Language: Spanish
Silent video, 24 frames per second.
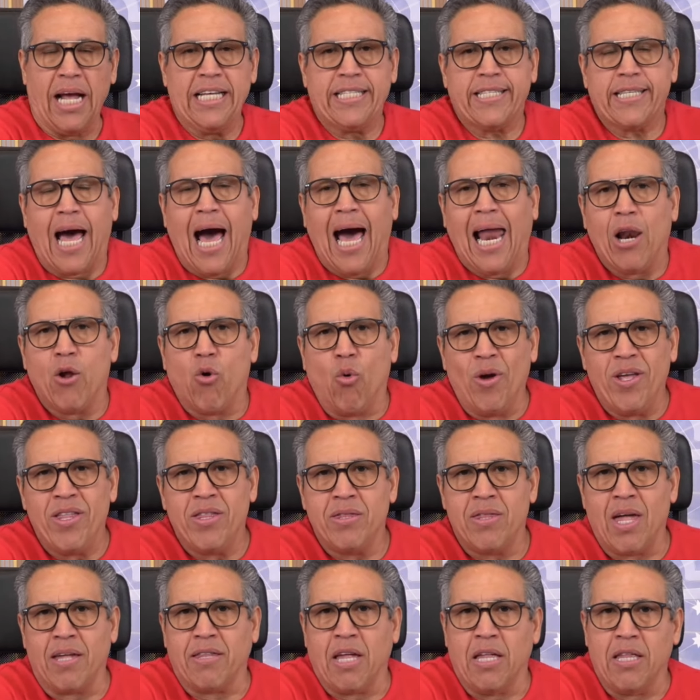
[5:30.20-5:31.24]
es algo
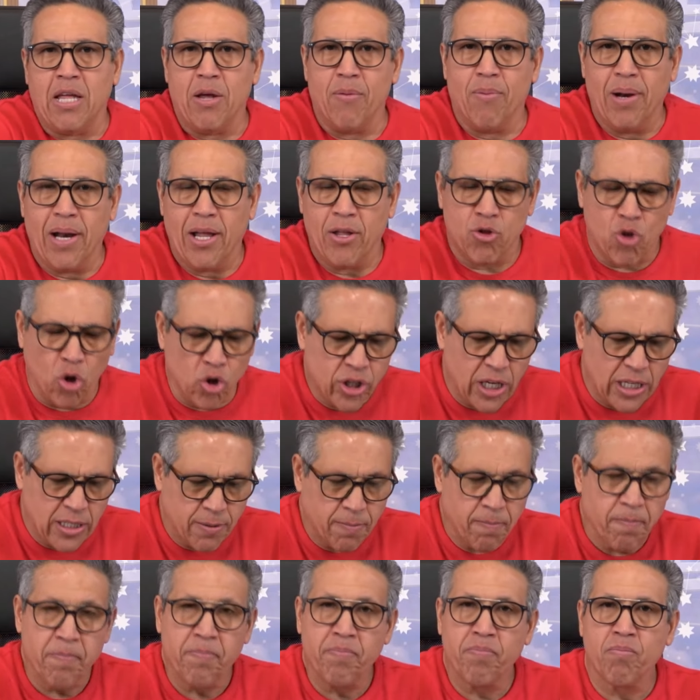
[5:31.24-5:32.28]
indetenible.
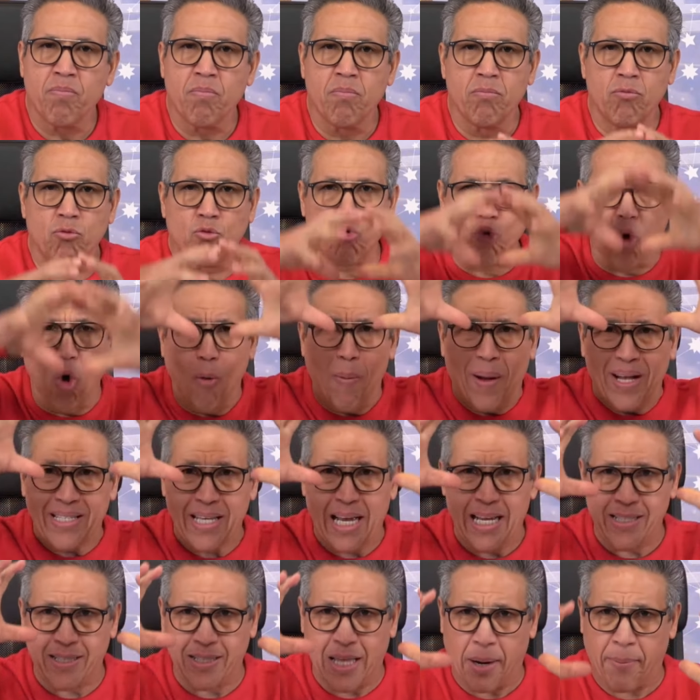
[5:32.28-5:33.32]
Entonces, tú vas
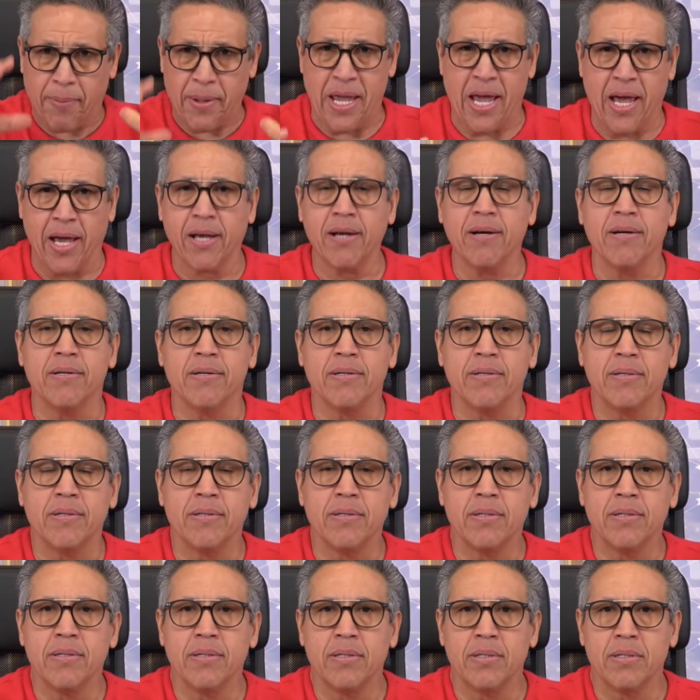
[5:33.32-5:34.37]
a estar bien.
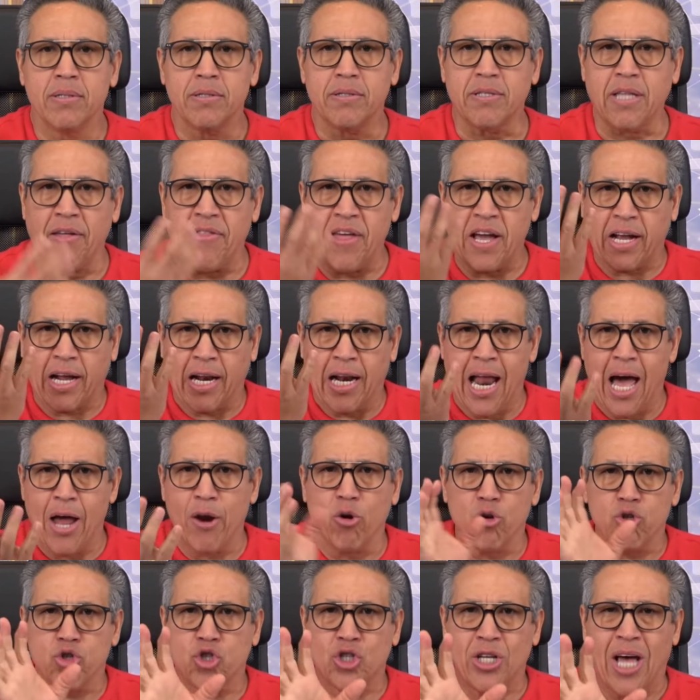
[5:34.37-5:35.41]
Te
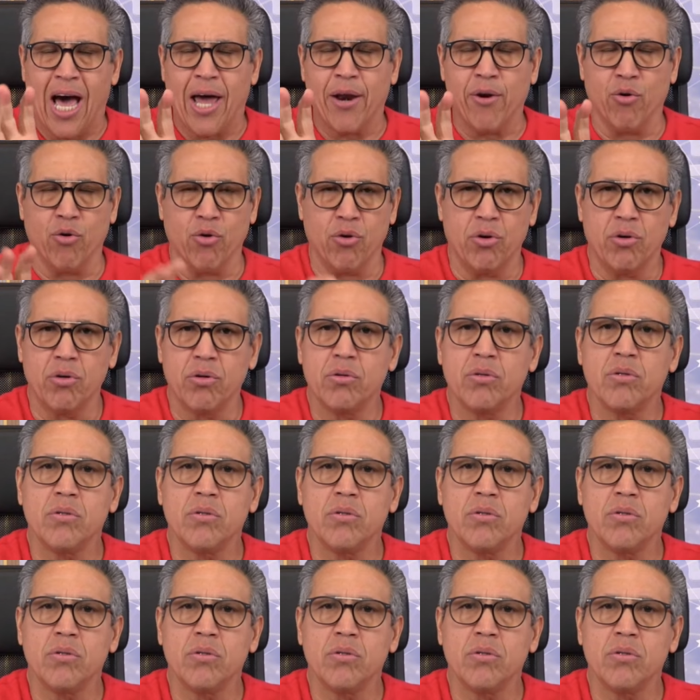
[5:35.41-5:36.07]
declaro sano.